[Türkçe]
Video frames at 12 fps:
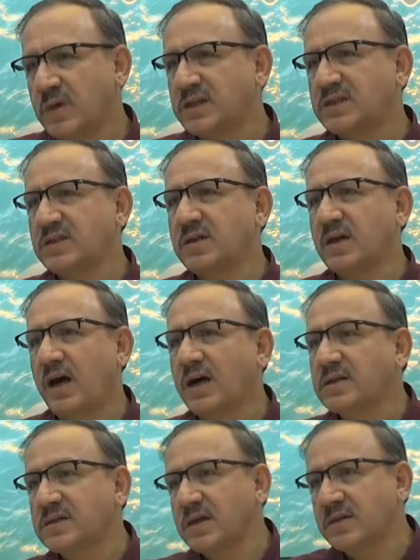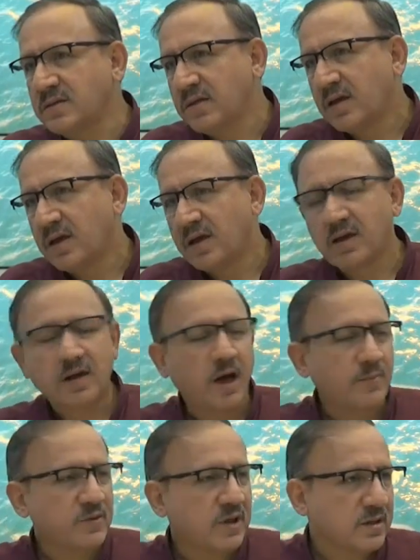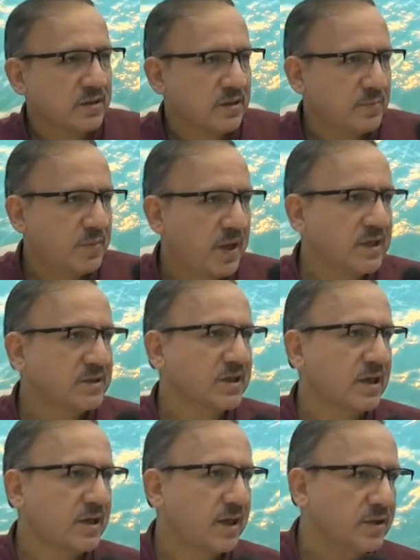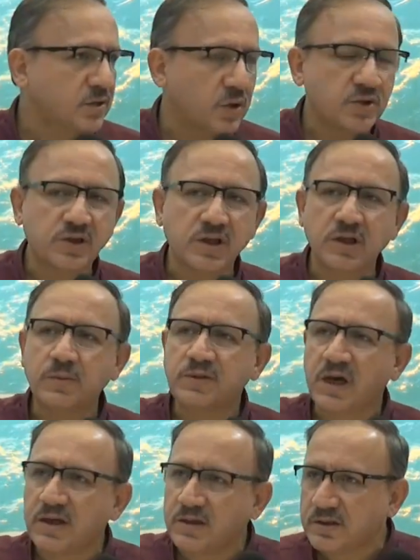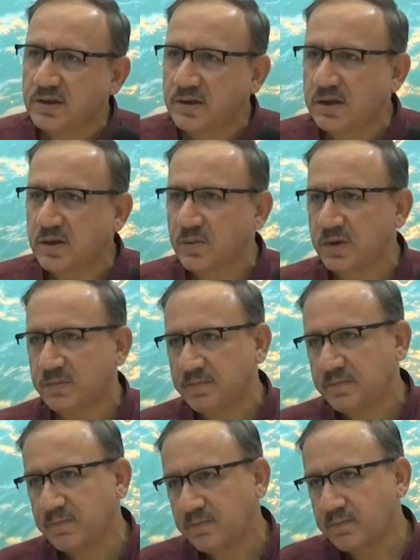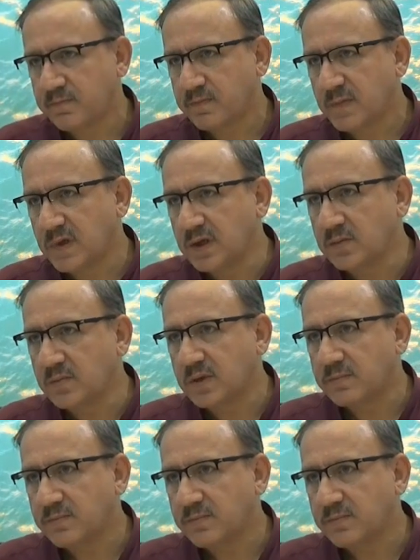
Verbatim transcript: Mescid-i Aksa'nın kapılarını, pencerelerini gösterip saydırdığı gibi. Değil mi?